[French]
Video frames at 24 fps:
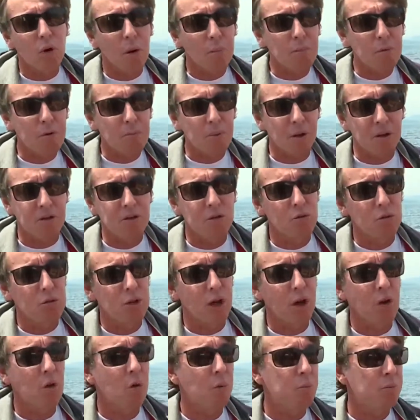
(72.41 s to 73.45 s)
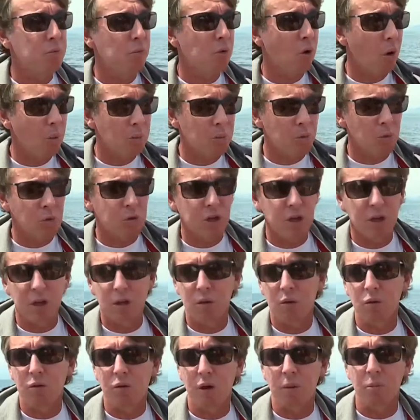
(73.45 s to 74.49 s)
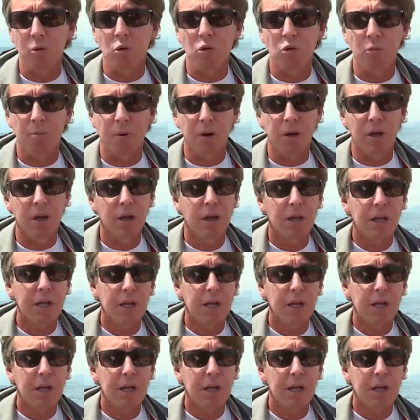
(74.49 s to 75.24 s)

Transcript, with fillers: un peu particulière qu'on peut leur montrer vraiment de près.